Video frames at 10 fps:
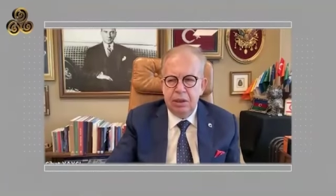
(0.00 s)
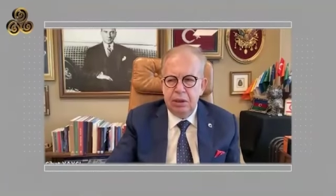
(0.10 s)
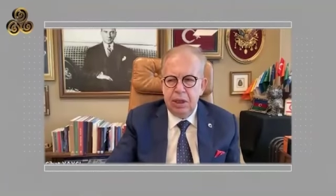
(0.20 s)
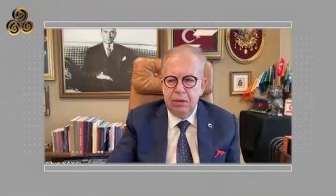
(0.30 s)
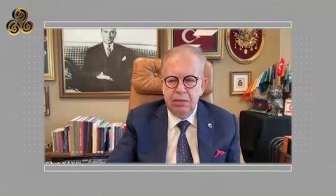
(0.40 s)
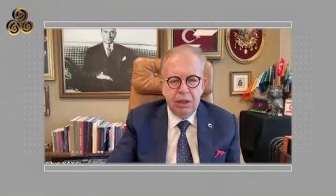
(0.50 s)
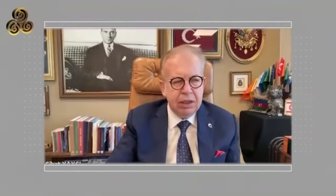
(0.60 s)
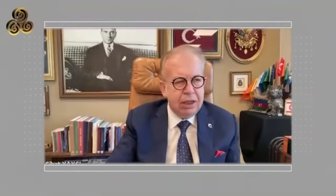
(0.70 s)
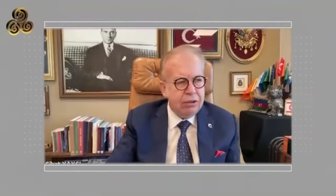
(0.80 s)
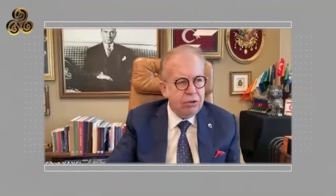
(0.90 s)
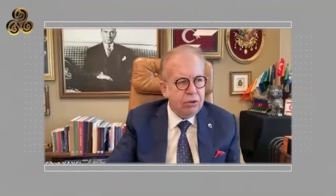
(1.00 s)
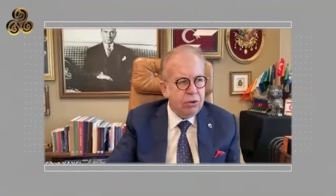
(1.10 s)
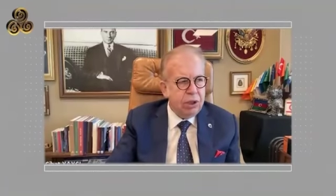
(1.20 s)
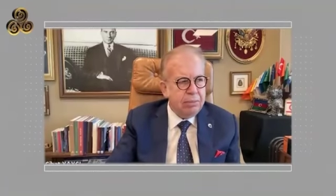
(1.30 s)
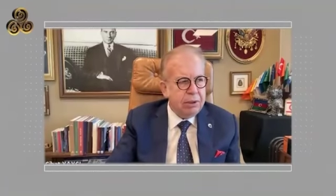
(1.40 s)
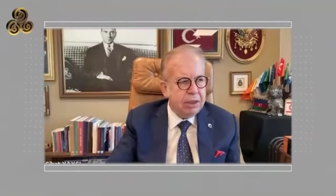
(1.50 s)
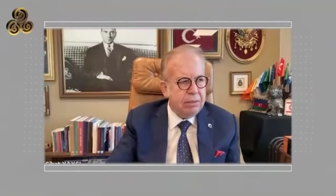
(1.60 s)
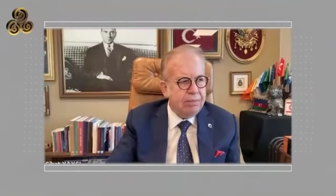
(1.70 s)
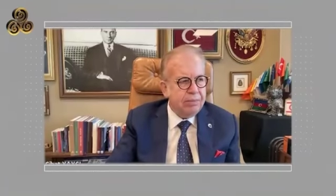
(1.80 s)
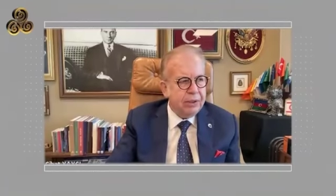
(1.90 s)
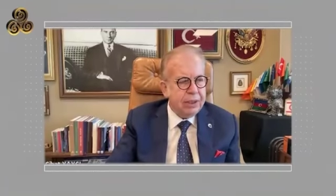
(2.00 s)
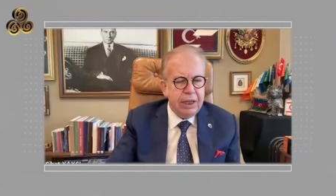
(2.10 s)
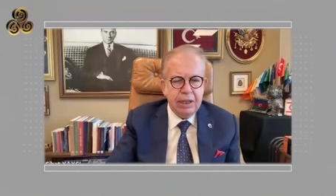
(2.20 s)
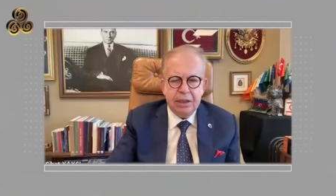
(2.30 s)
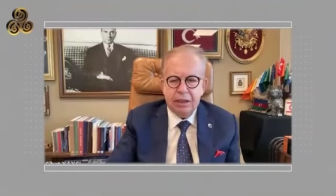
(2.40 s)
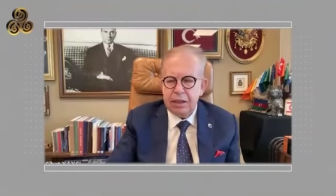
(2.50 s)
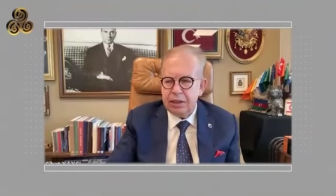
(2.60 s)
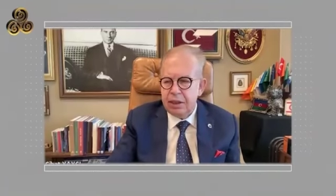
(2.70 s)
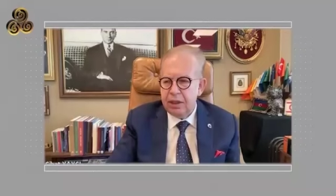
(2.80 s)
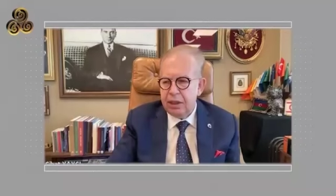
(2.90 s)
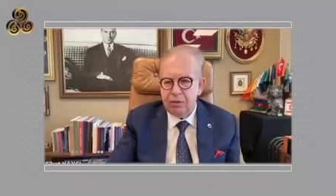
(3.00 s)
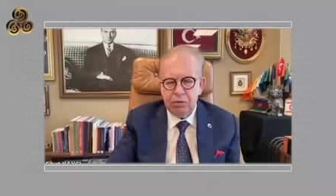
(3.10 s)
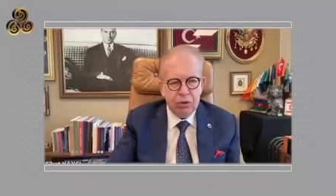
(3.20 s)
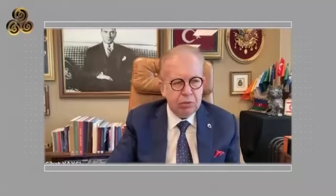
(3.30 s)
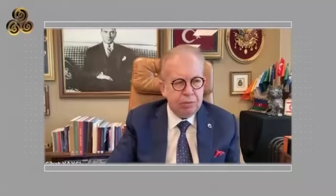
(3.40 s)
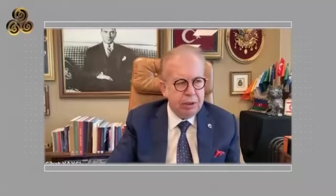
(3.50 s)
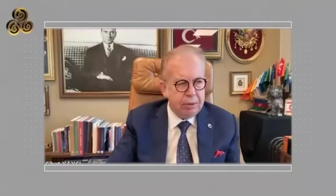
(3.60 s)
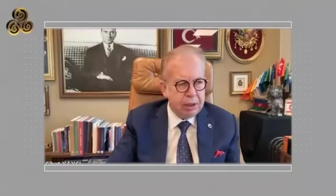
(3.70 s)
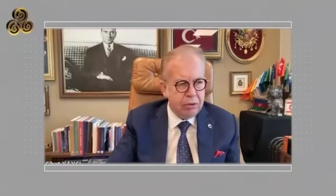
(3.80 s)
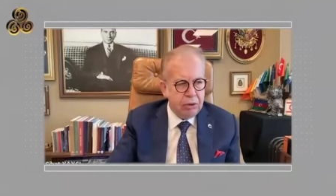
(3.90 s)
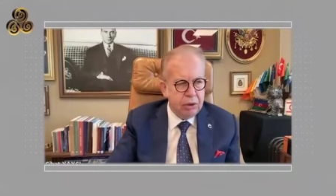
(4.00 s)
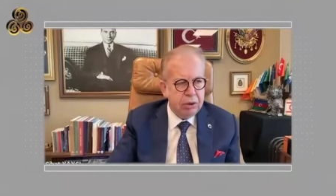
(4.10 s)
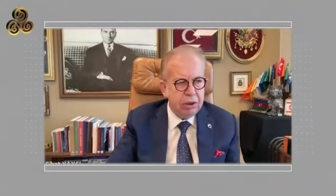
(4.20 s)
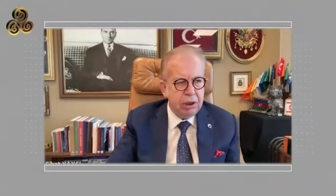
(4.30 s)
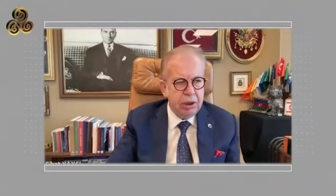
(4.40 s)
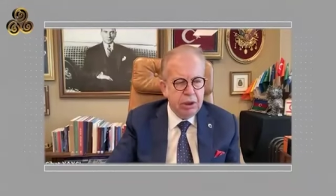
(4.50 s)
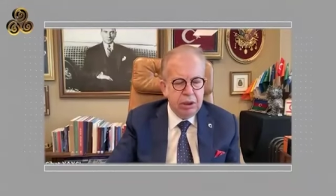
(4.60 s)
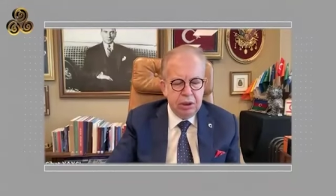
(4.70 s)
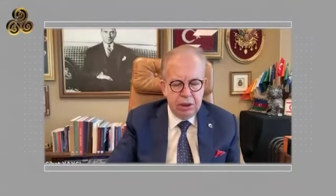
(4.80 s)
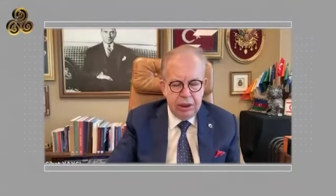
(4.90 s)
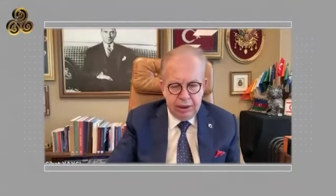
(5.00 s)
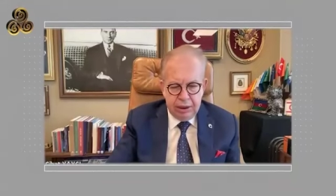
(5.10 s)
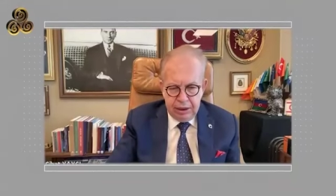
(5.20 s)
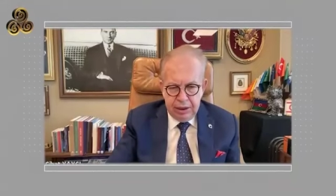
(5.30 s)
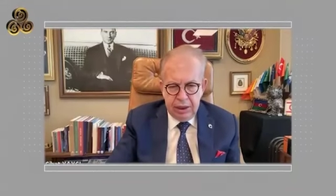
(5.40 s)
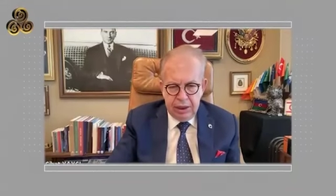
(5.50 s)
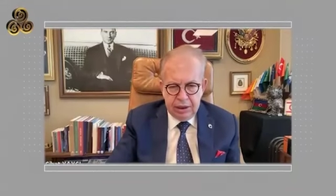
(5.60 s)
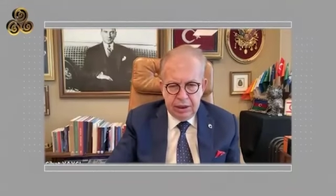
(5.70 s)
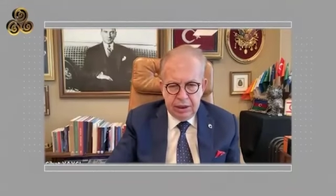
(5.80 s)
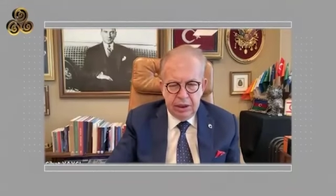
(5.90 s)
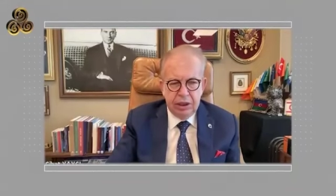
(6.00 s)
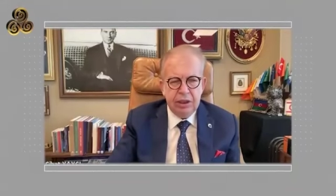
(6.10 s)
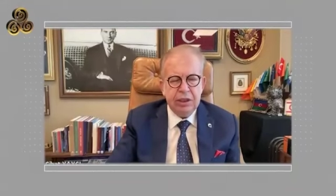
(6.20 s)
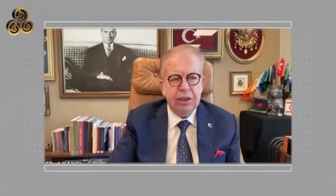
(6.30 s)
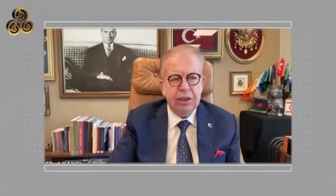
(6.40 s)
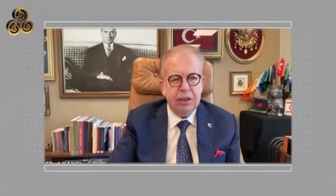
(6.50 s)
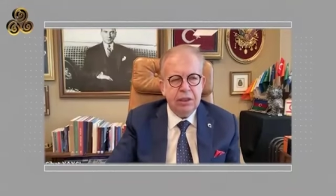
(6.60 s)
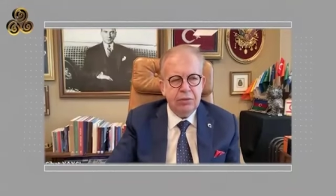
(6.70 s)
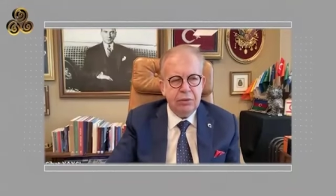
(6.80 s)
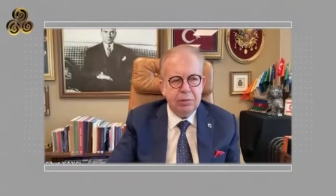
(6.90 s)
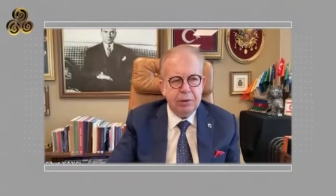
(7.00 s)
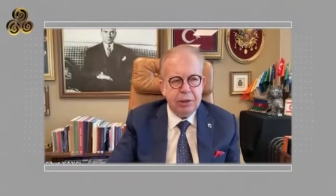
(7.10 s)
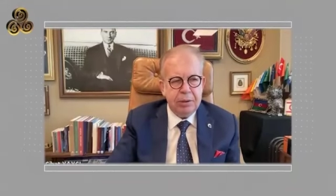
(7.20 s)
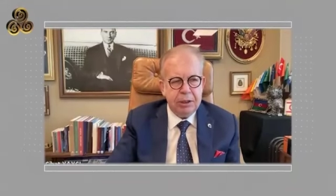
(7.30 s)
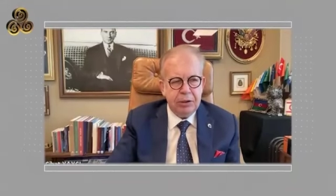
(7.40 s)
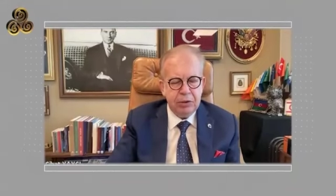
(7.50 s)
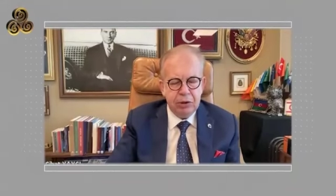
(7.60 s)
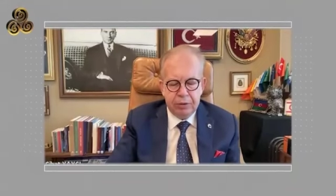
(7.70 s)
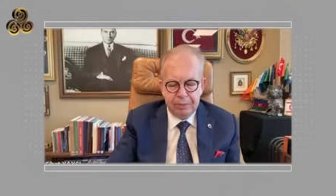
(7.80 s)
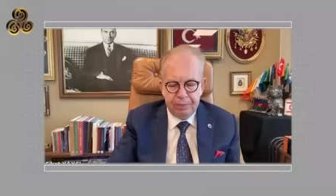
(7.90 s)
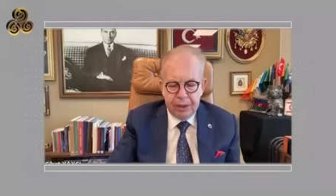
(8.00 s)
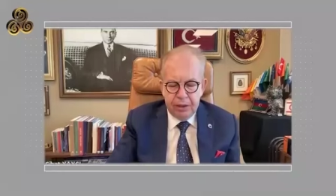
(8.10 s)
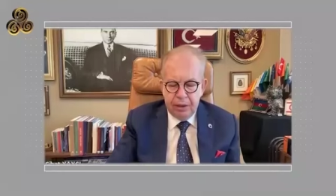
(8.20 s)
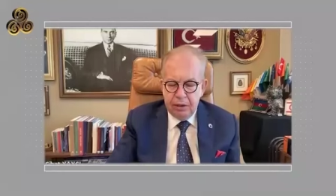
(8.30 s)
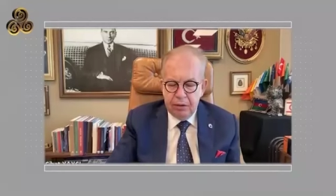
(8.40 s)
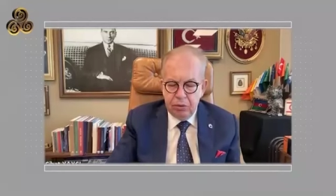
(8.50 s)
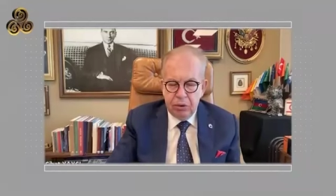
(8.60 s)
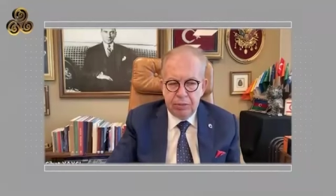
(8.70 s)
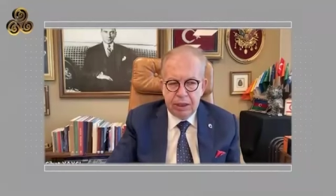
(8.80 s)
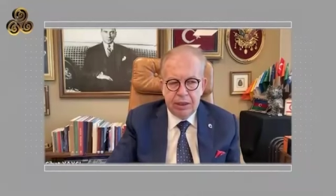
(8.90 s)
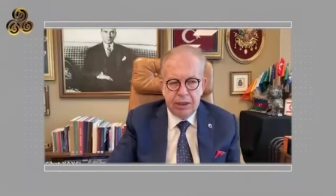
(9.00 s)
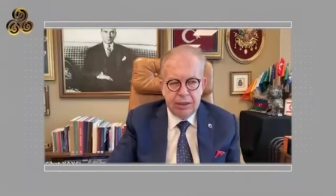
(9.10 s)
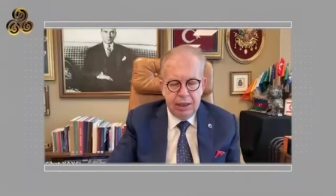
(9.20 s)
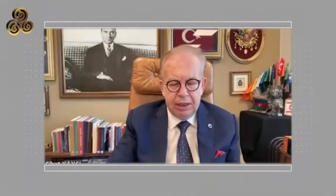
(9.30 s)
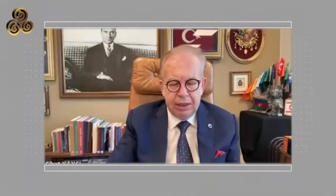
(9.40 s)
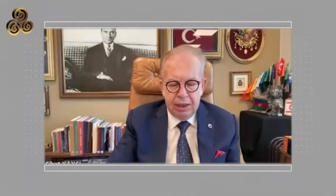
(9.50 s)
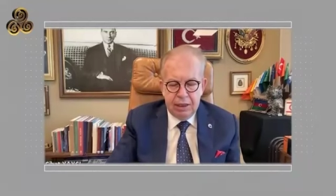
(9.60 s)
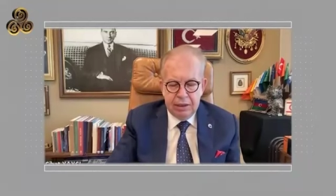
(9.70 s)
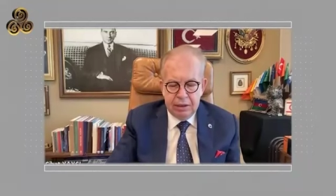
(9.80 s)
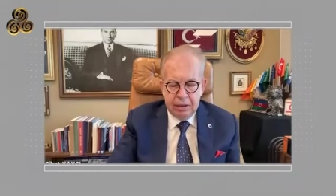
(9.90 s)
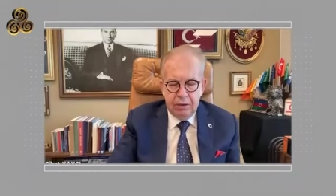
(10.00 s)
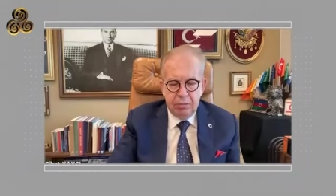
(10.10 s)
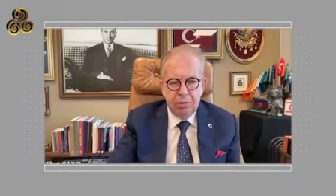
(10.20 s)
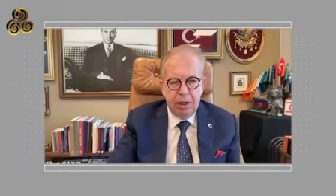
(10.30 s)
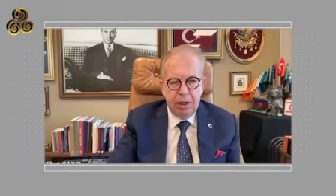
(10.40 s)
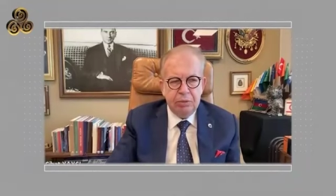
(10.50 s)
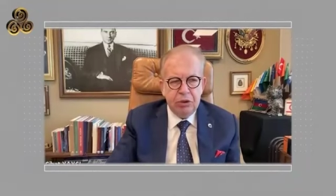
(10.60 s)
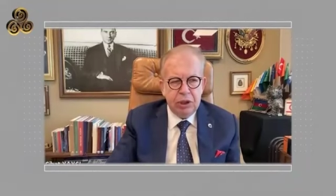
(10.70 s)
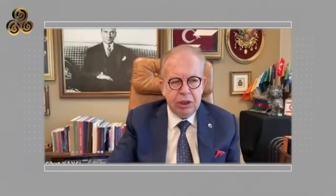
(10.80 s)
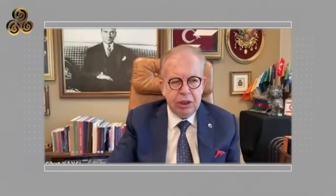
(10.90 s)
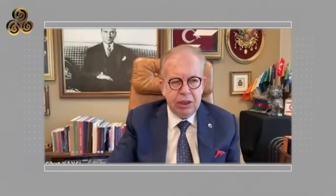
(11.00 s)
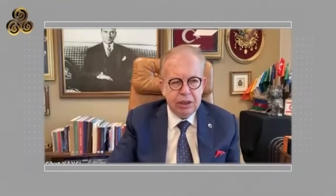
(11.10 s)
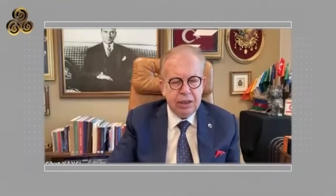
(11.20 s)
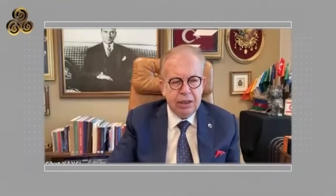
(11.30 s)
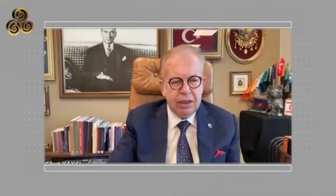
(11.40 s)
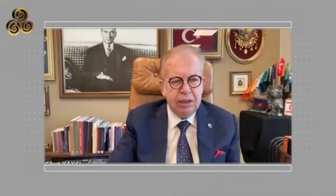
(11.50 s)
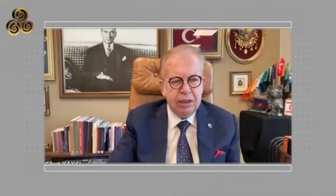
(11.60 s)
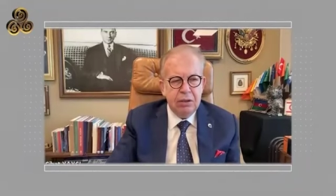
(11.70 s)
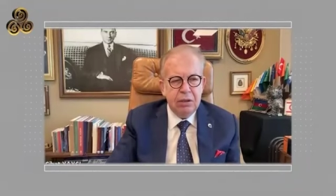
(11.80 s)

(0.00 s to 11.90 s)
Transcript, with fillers: evlilikler yoluyla bir takım genetik hastalıklar oluşmaya başlıyor. E, genetik geçişli hastalıklar oluşmaya başlıyor. Durum hakikaten tehlikeli. Bu maymun çiçeği hastalığı